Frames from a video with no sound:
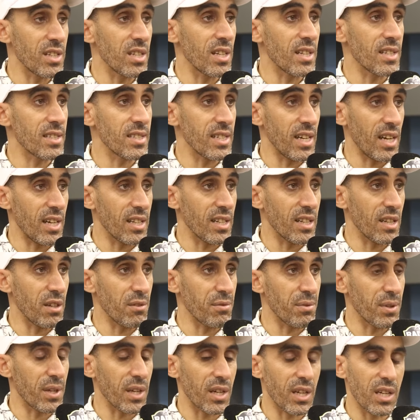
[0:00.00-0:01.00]
ديال الاتحاد
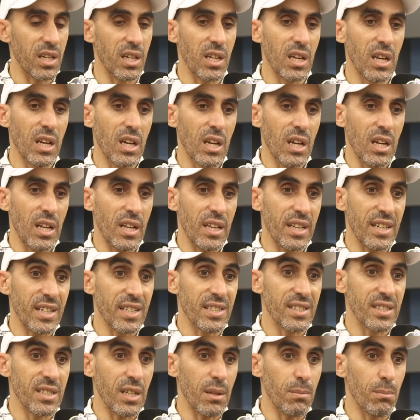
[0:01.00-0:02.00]
الافريقي اللي
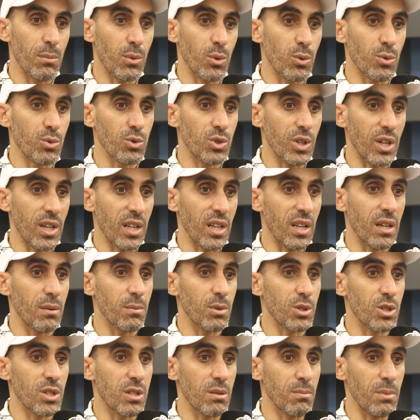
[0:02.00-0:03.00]
كنتاملوا ان شاء الله
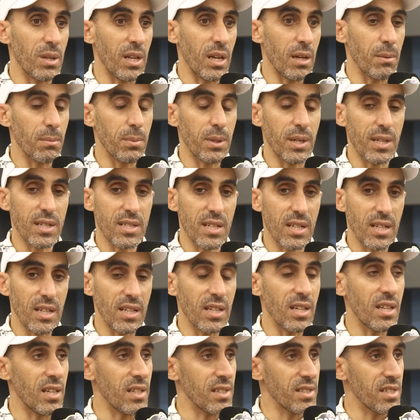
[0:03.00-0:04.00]
باش الملعب يحصل
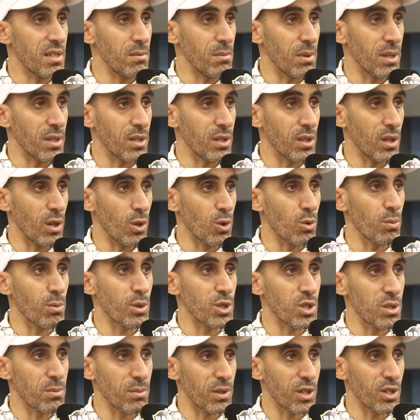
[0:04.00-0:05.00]
على الاعتماد ديالو
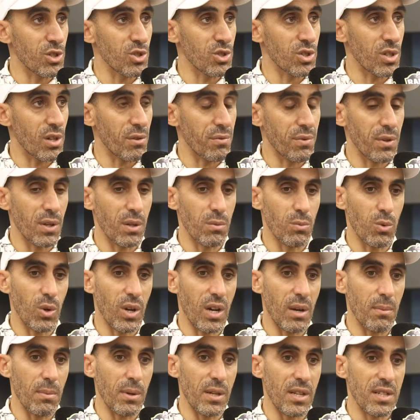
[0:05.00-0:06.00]
باش يمكن تجرى فيه
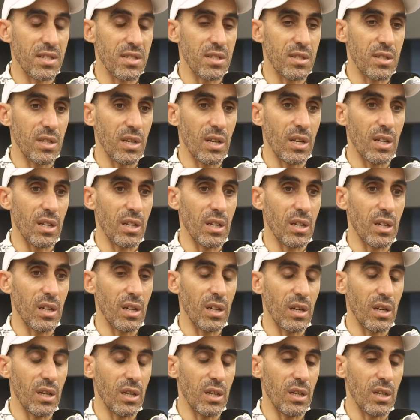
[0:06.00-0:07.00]
المقابلات ديال
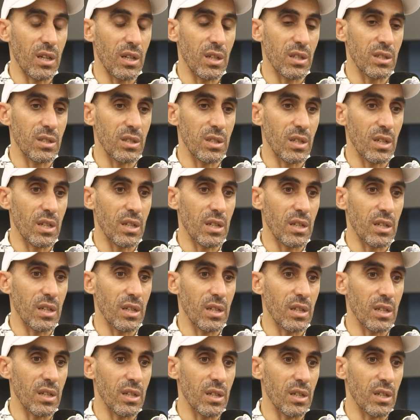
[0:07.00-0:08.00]
ديال
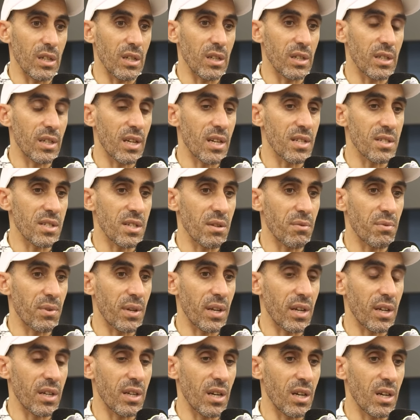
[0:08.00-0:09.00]
كاس
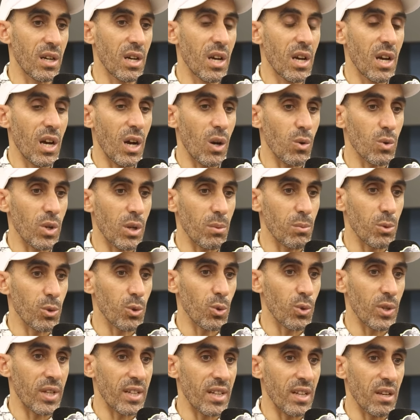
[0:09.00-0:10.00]
افريقيا او
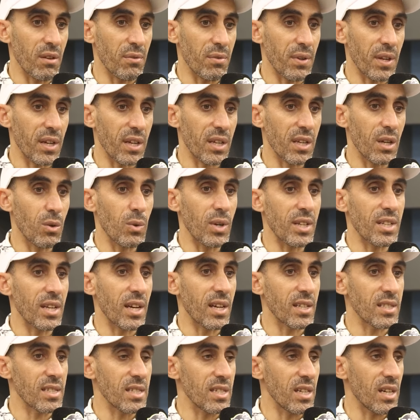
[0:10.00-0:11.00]
البطولات الافريقيه وهذا
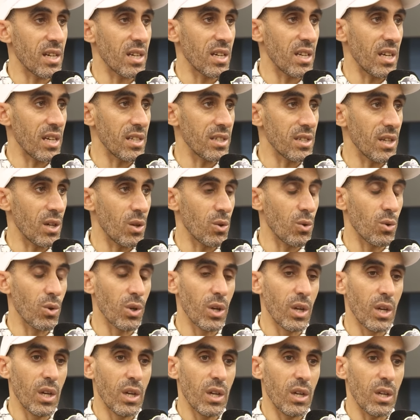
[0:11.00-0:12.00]
اختيار لانه
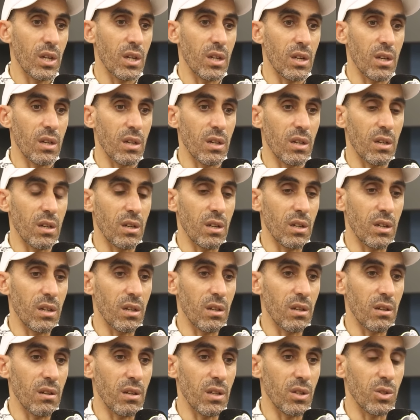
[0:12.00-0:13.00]

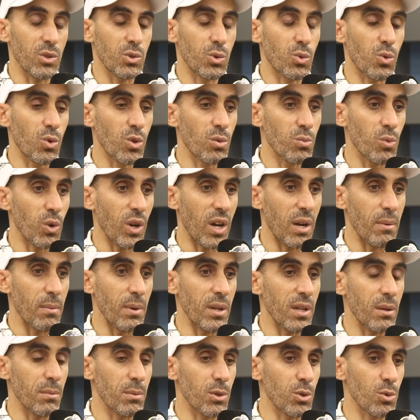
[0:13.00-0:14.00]
آه، تكون كل
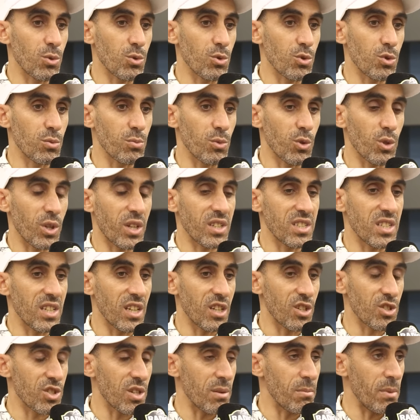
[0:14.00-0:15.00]
مقابله بدون جمهور
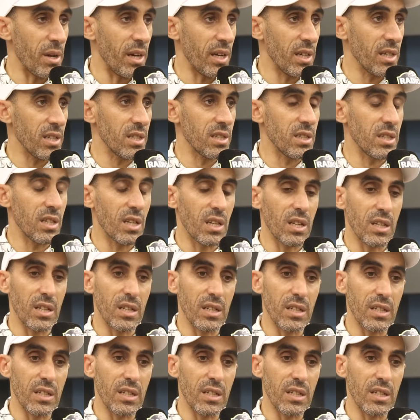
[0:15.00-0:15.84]
اختيار جماعي ديال